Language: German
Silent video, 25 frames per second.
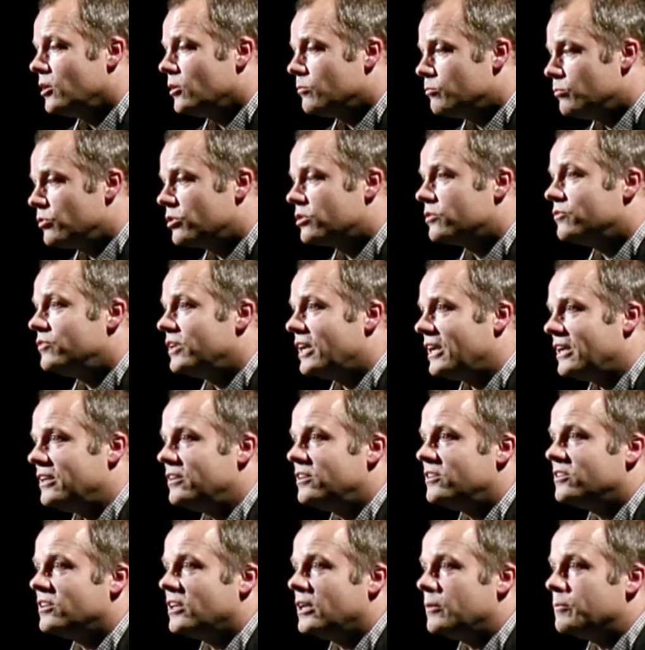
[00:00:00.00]
müssen wir in
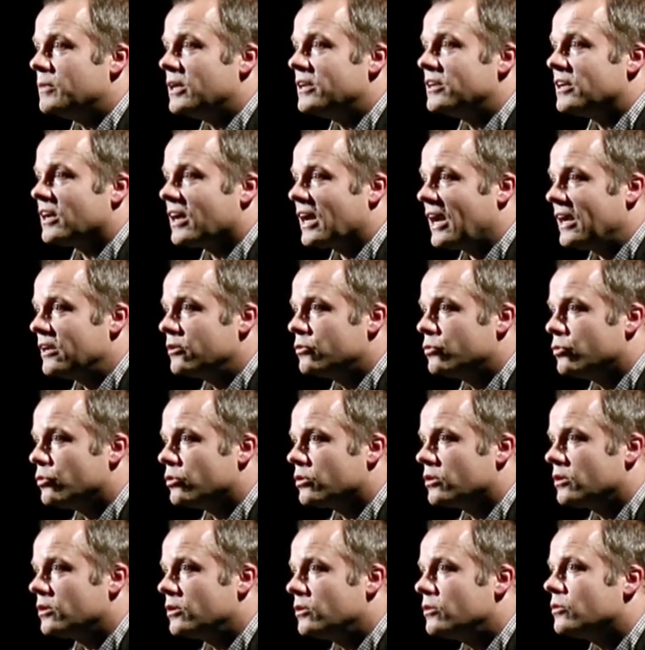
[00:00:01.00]
die Sedimente
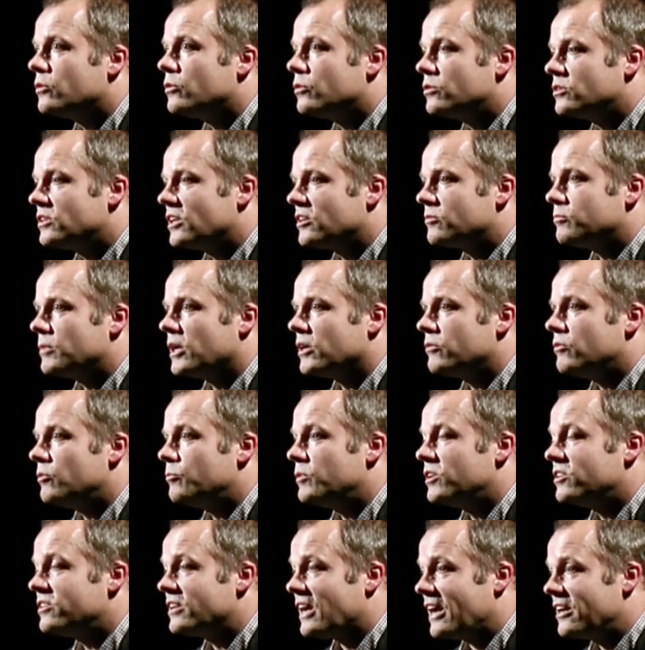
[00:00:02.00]
reingucken und das machen wir
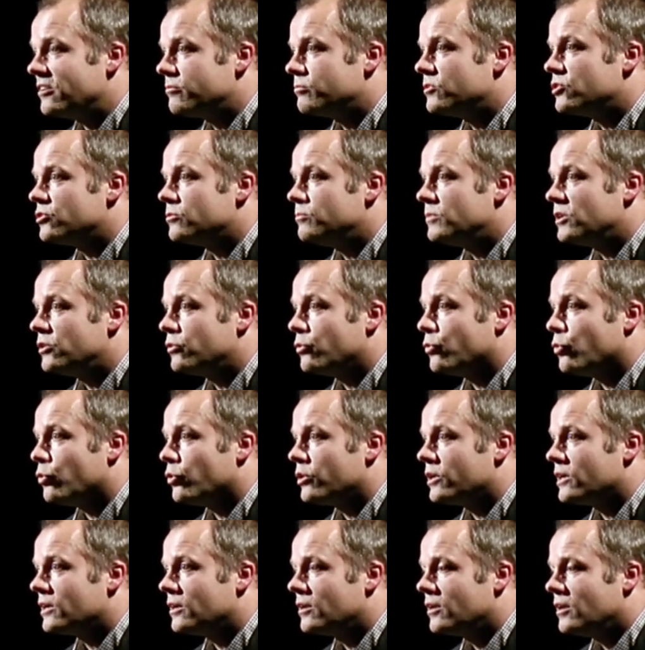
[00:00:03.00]
mit seismischen
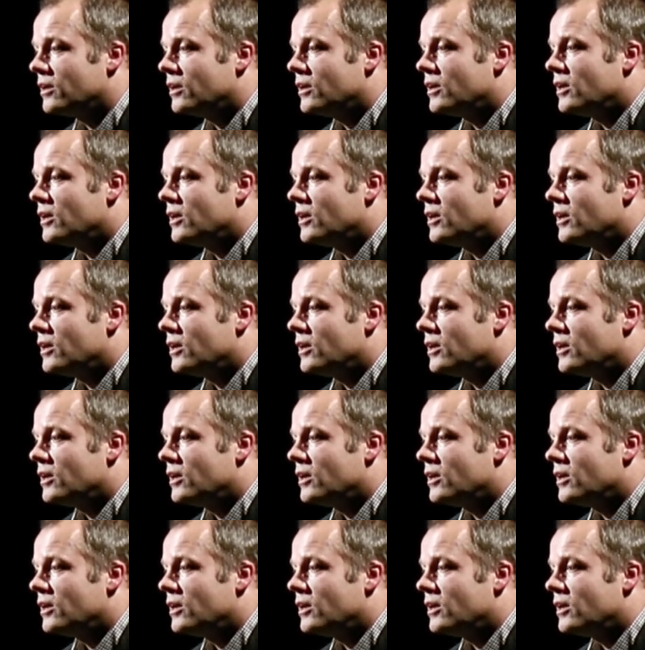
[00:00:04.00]
Methoden.